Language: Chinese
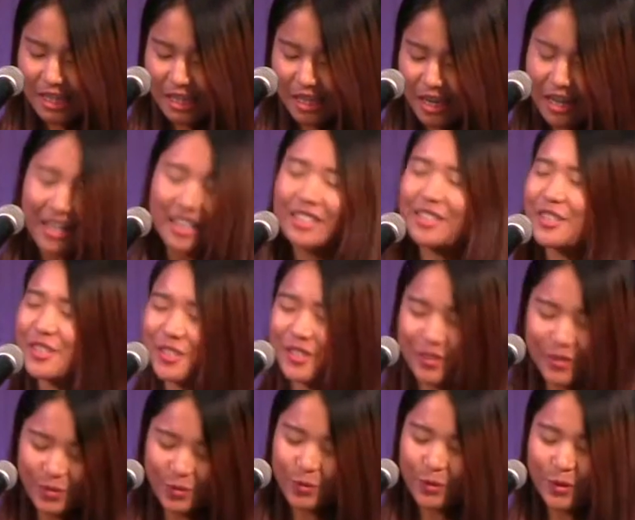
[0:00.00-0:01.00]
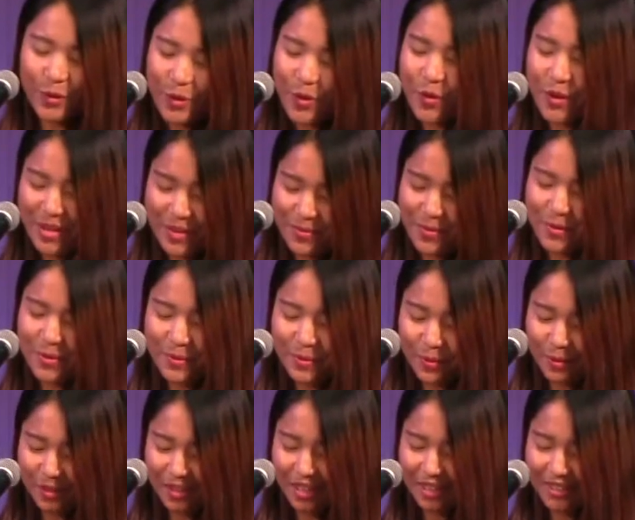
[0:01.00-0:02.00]
呃，主都有一步
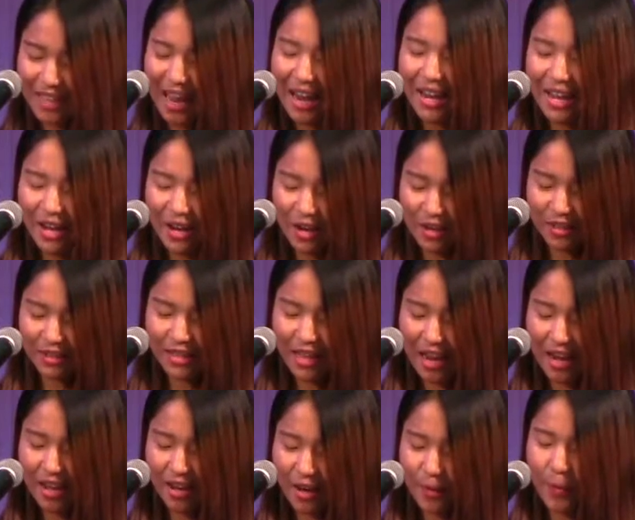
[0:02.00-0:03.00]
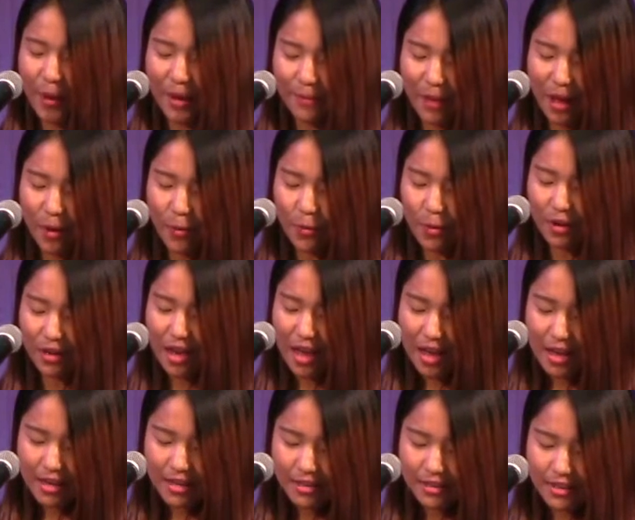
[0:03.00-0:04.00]
步的带领、带领和陪伴我。
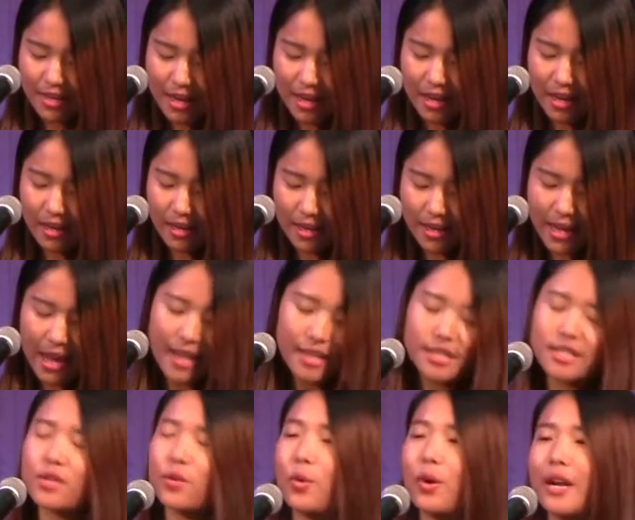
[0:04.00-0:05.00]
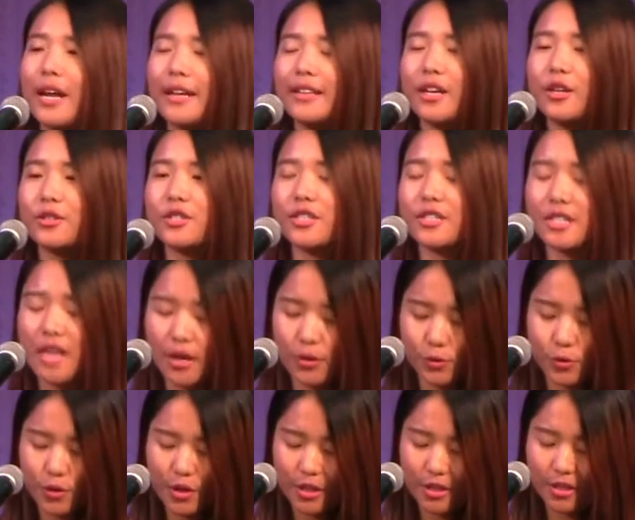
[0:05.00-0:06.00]
在一开始，我来到至上
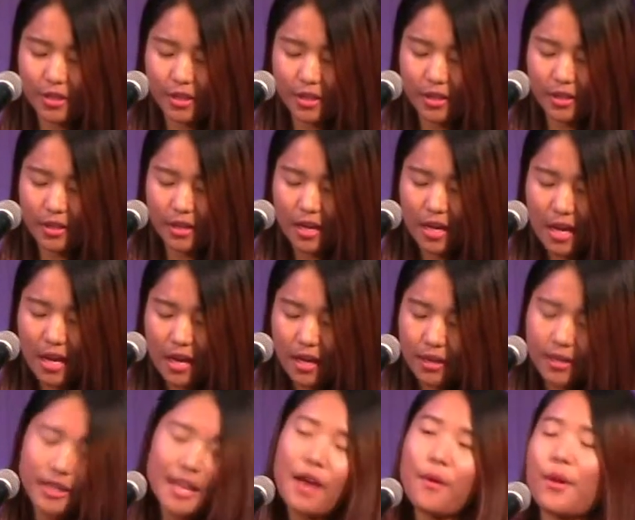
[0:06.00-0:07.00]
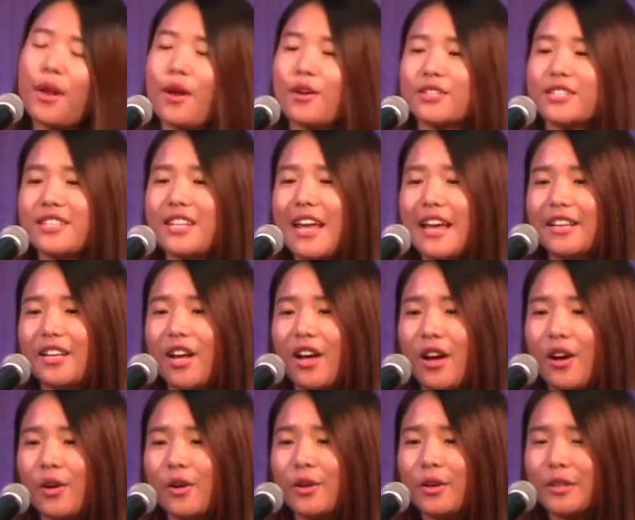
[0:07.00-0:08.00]
学习，开文老师来
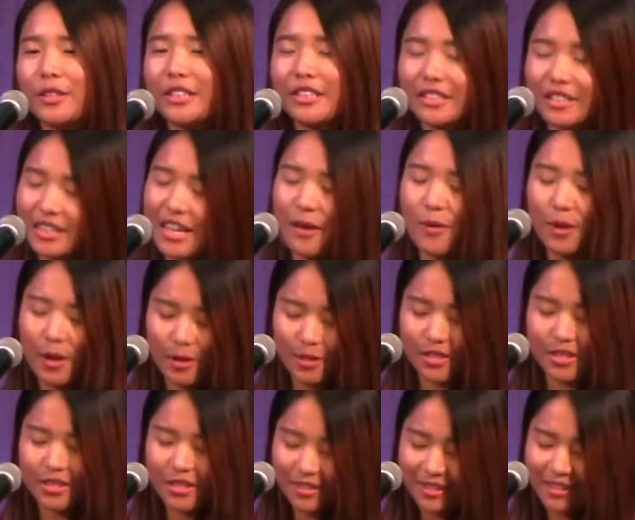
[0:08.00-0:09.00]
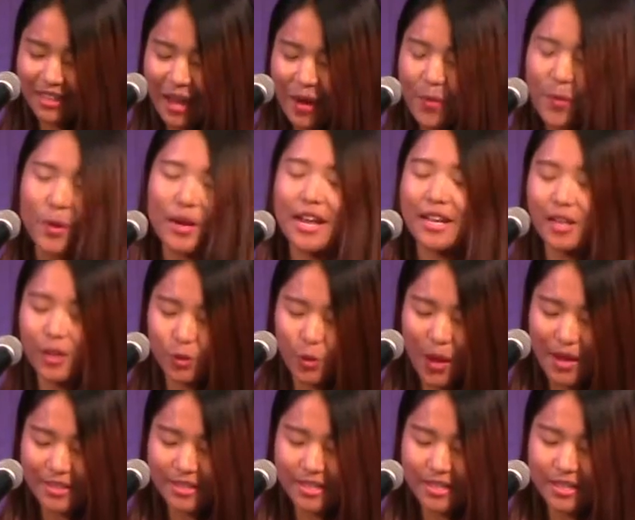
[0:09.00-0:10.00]
到，开文老师带我来到
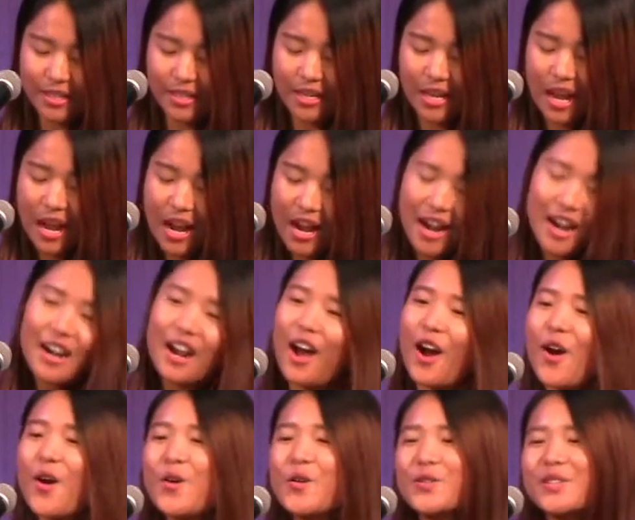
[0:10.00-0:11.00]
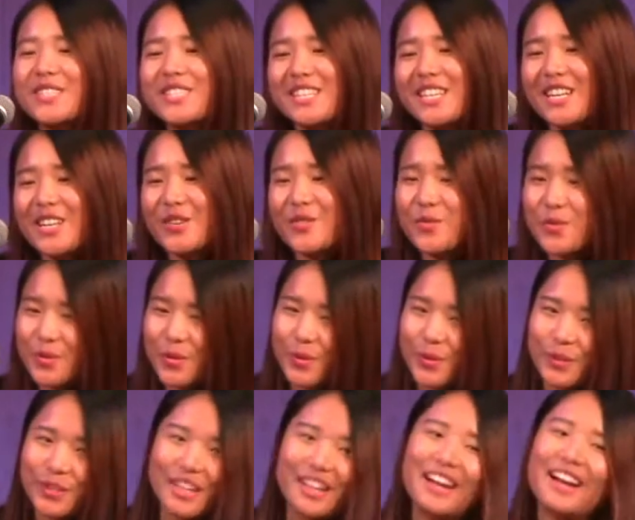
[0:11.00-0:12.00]
团契，然后稀里糊
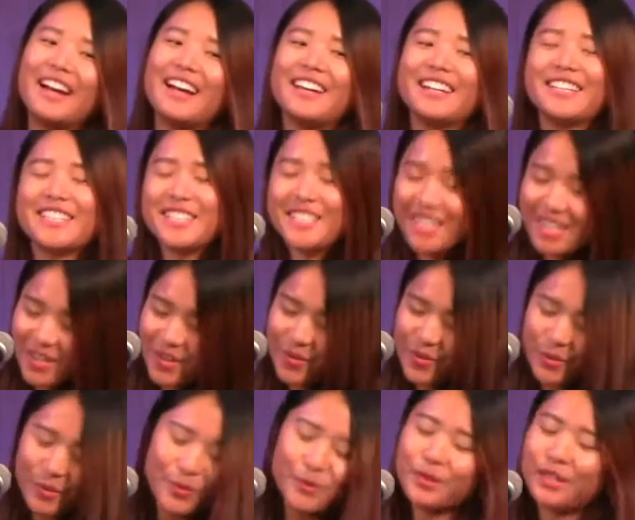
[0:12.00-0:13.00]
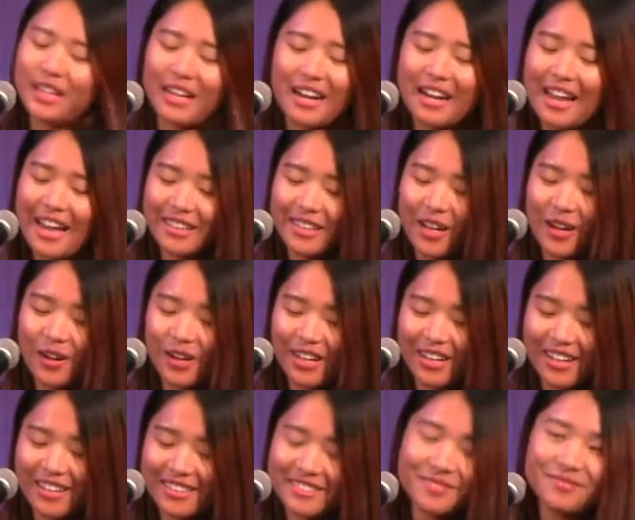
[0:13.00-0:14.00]
涂的、稀里糊涂的来到
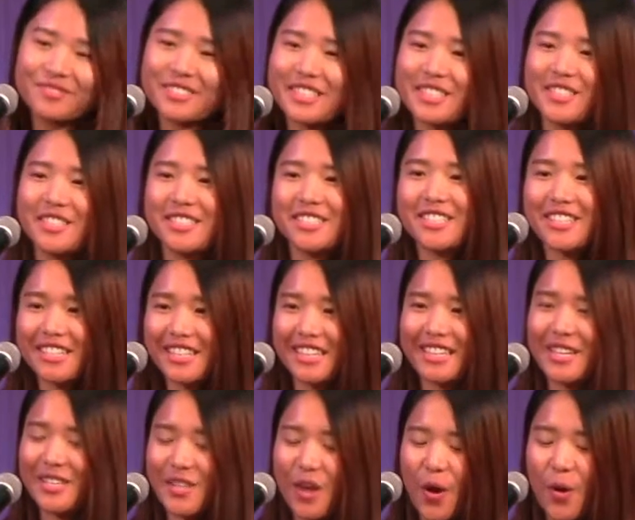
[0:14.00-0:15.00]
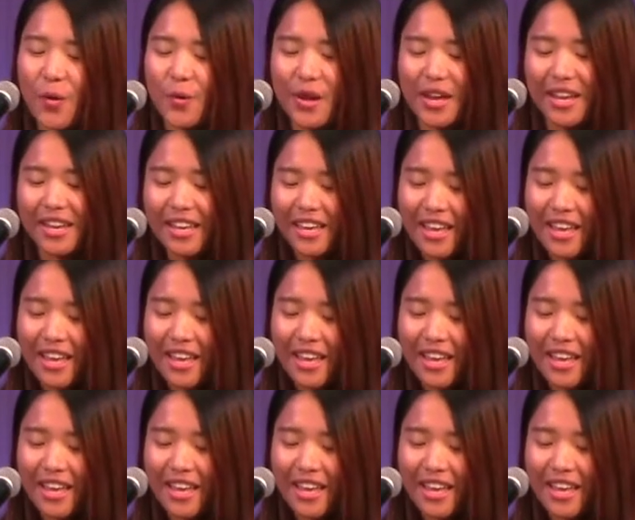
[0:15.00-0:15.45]
了这里的教会。